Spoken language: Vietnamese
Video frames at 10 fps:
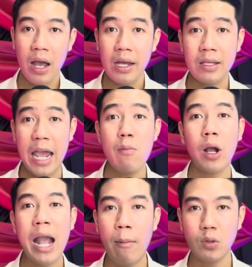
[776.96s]
nhảy một
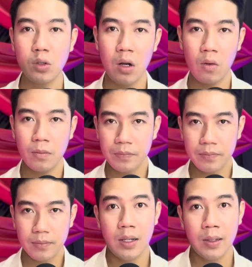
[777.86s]
cái ầm xuống đó luôn.
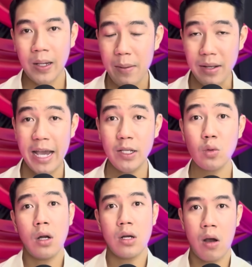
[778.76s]
Khi mà nhảy xuống
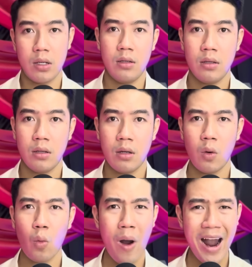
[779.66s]
đó rồi,
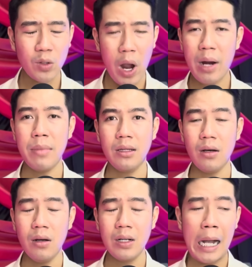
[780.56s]
hoàn toàn bình
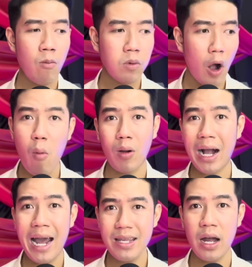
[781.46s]
thường, không có một
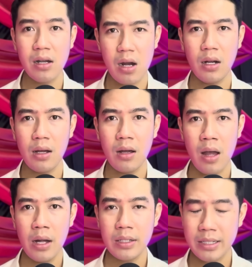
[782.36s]
cái gì hết trơn á.
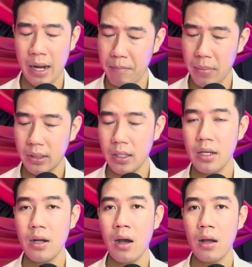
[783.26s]
Trầm mình ở dưới
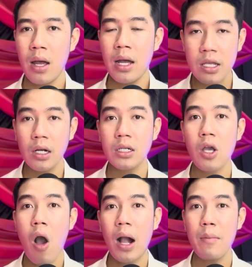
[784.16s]
đó. Nhưng
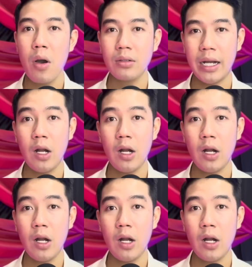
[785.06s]
do cái mương này nó